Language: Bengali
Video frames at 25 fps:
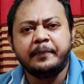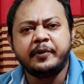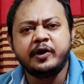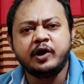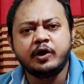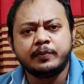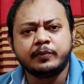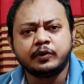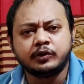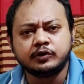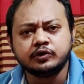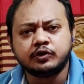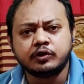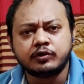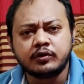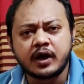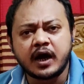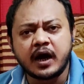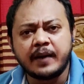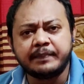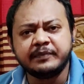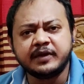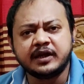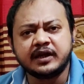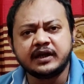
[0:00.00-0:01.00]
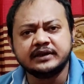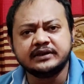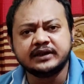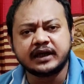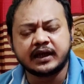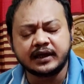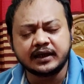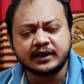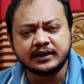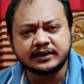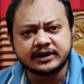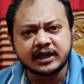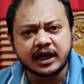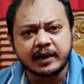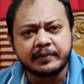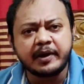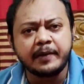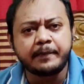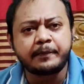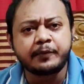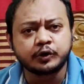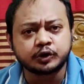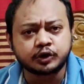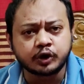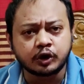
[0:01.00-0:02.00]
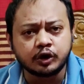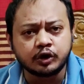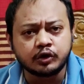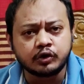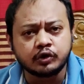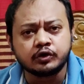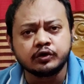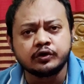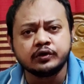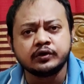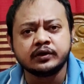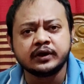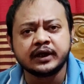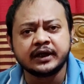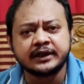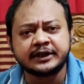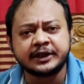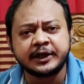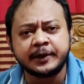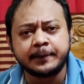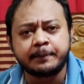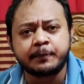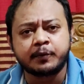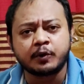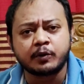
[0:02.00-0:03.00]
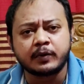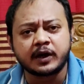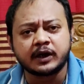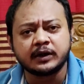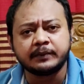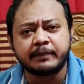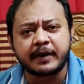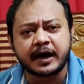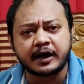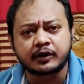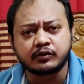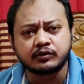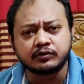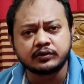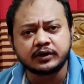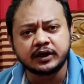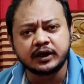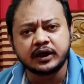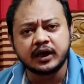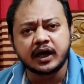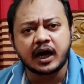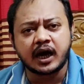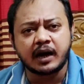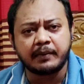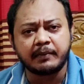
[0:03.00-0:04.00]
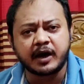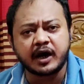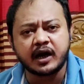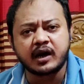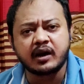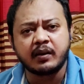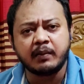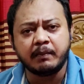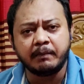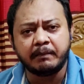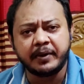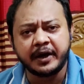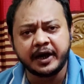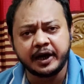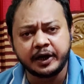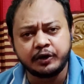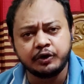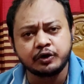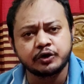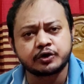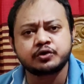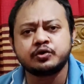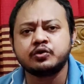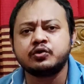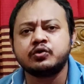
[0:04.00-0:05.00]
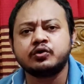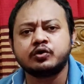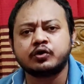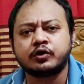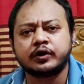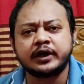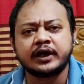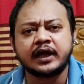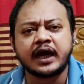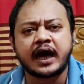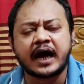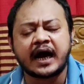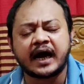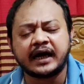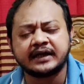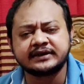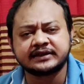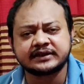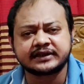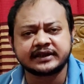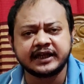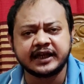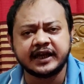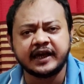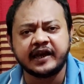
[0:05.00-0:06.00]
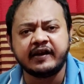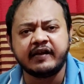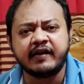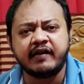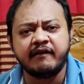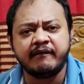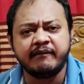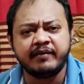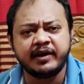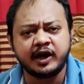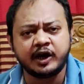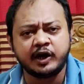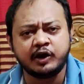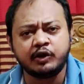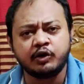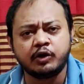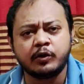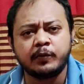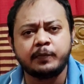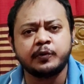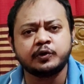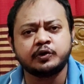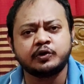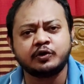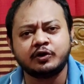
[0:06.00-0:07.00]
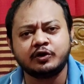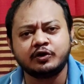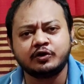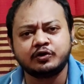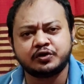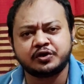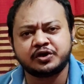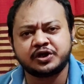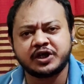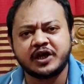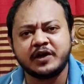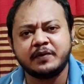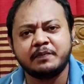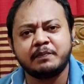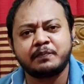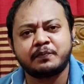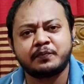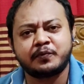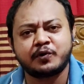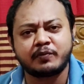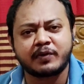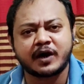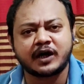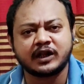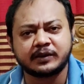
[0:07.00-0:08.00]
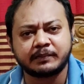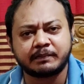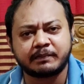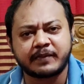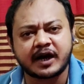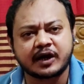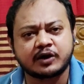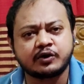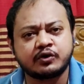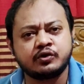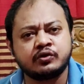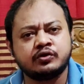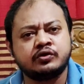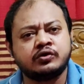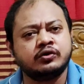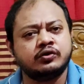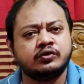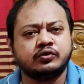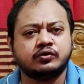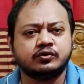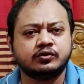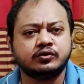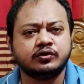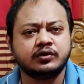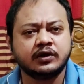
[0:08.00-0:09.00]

প্রিয় বন্ধুরা আপনারা জানেন যে আমি প্রচলিত একটি প্রবাদ বাক্য দিয়ে আমার ভিডিও শুরু করি আজকের ভিডিওর প্রচলিত সেই প্রবাদ বাক্য হল